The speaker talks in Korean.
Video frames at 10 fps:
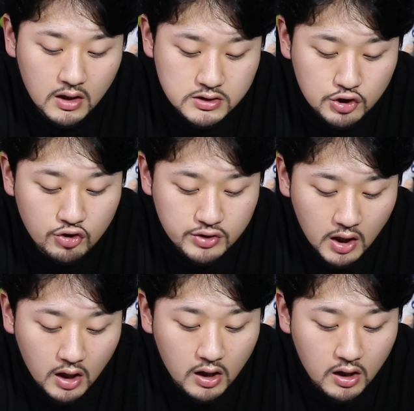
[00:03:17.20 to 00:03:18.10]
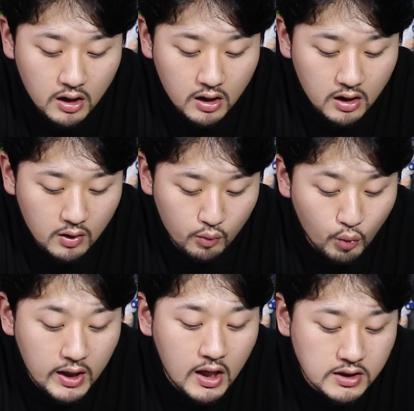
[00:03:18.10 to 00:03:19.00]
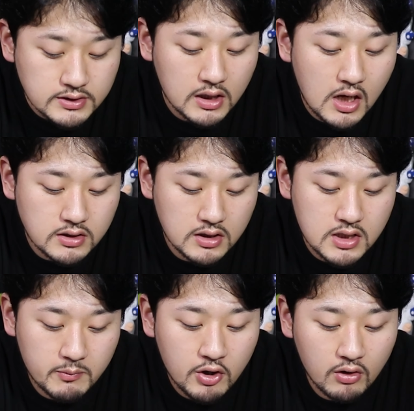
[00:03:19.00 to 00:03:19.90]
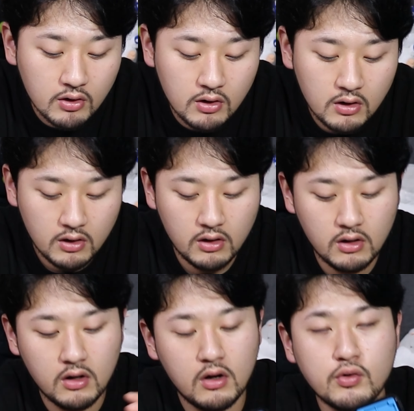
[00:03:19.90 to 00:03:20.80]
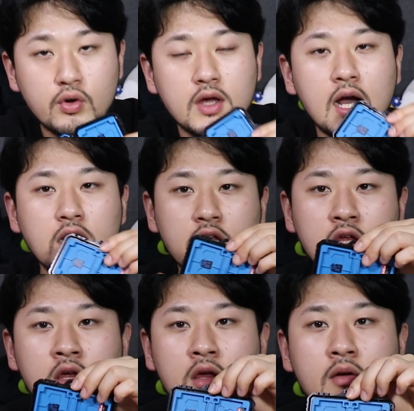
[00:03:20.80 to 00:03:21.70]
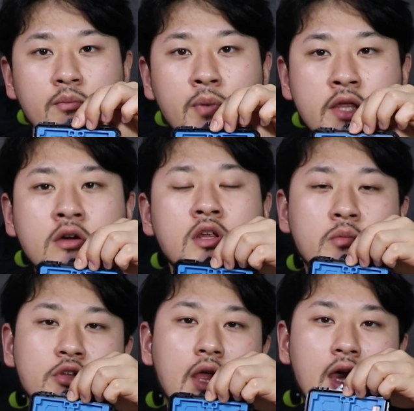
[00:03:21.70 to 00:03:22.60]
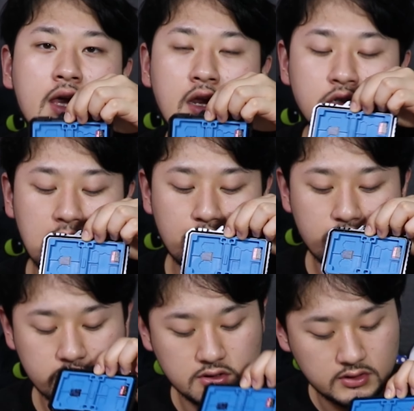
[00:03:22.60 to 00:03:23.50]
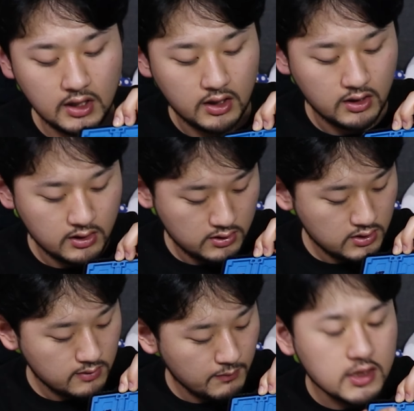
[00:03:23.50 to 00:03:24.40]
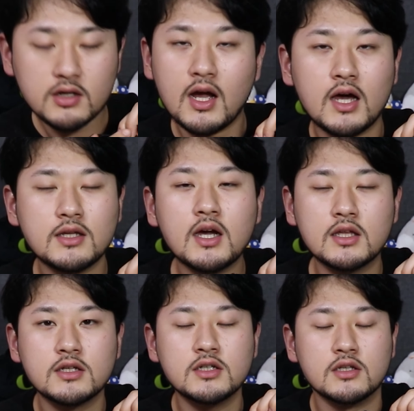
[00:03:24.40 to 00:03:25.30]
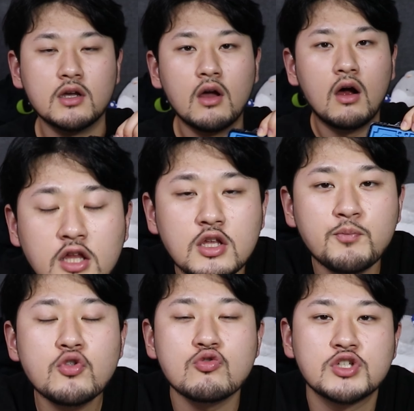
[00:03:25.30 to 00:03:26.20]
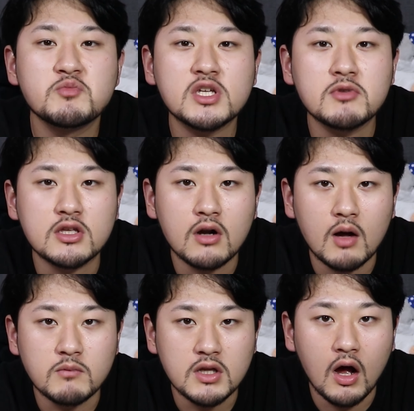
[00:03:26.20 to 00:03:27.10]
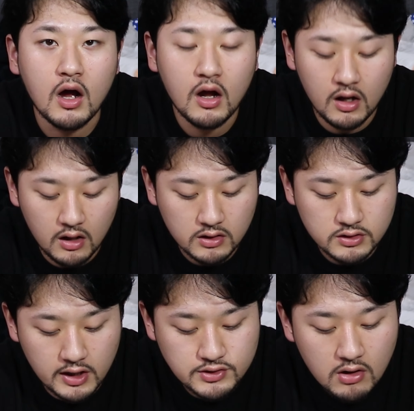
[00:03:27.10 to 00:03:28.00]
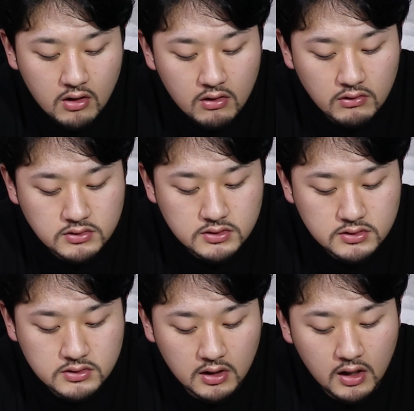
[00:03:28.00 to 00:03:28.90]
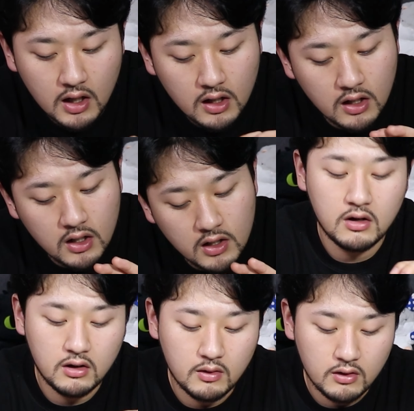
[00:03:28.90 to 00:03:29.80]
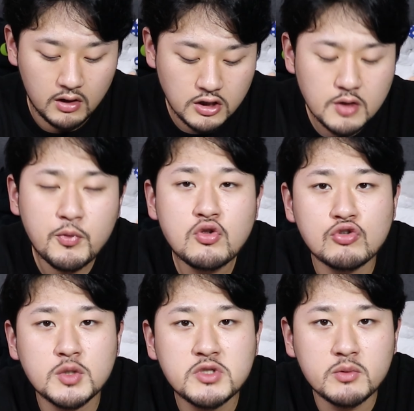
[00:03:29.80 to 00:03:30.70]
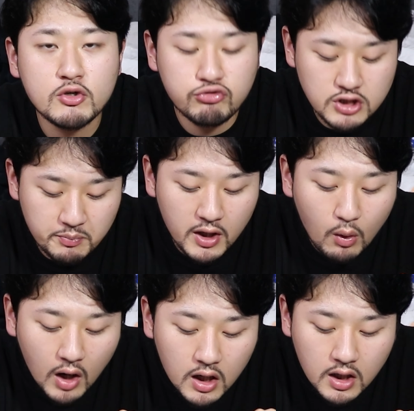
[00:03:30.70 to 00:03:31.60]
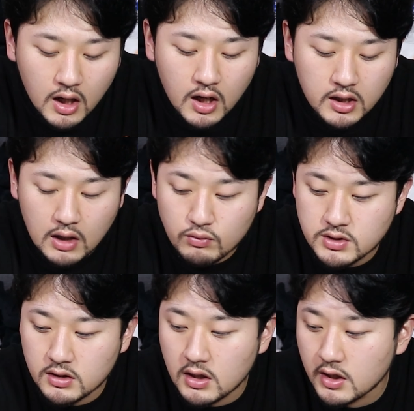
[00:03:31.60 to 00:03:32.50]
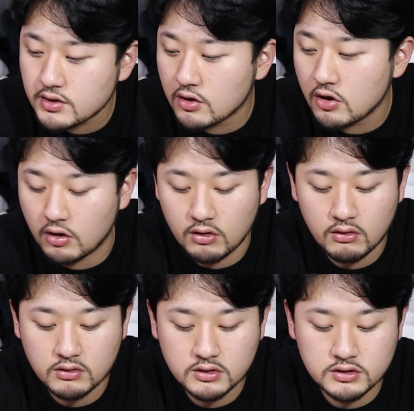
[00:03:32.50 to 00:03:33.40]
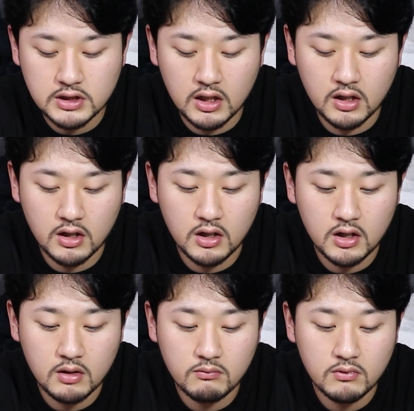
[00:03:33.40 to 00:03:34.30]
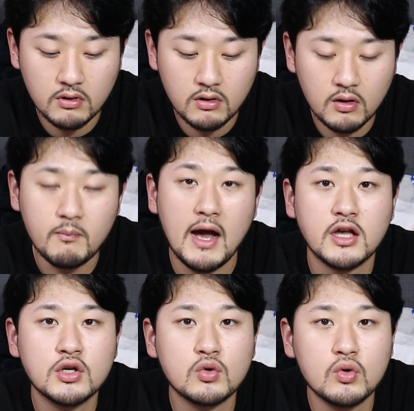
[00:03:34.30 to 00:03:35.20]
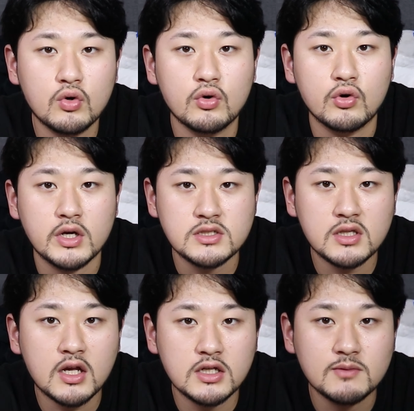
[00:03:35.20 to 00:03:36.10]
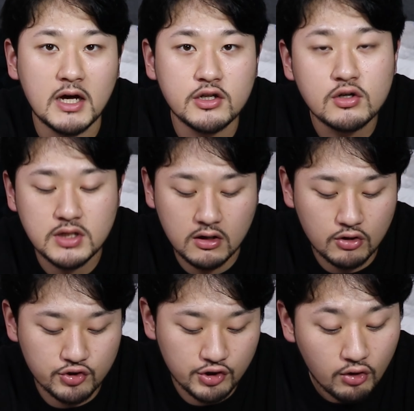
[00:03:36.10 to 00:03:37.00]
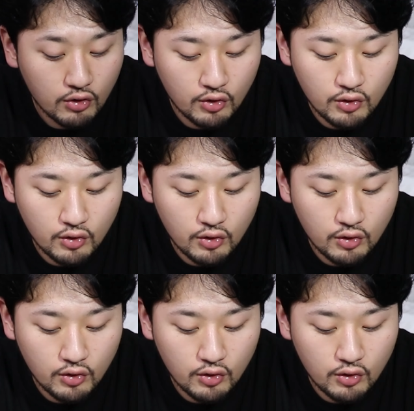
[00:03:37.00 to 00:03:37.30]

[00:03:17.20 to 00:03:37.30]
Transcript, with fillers: 그런데 왜 그 생각을 했냐면 어, 여기 칸이 패널이 4개를 나누었을 때 패널 하나에는 핸드폰 유심칩이 들어갑니다. 그래서 제가 어, 핸드폰 유심칩이 굳이 필요할까라고 생각해서 그냥 어, 마이크로 SD카드 많은 걸 샀거든요.